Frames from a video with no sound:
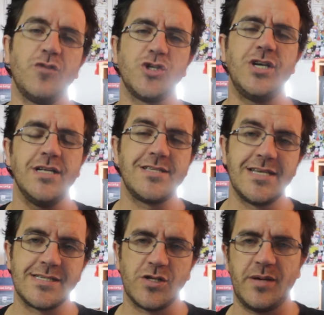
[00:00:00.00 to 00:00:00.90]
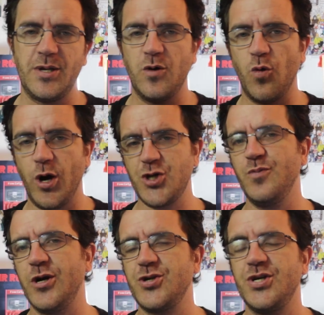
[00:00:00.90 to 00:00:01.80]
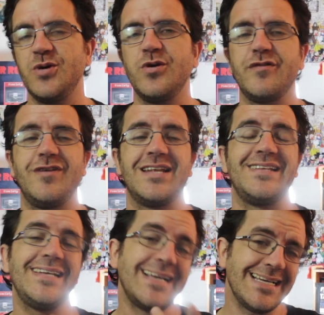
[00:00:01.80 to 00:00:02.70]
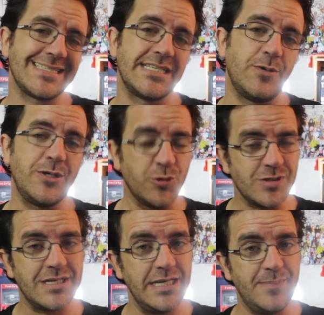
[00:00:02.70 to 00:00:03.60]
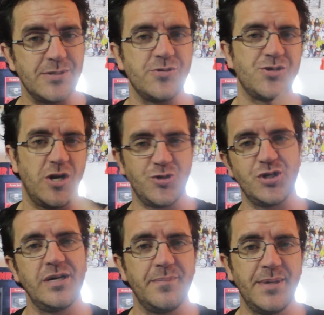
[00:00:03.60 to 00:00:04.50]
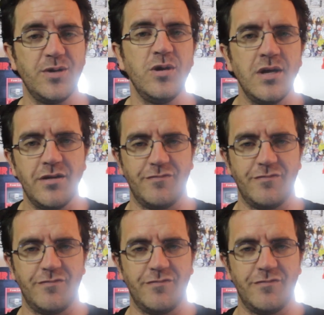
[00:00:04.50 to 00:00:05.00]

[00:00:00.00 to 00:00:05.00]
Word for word: E vou deixar na descrição também um ótimo artigo que fala da ligação entre os clipes do Chá de Gambino.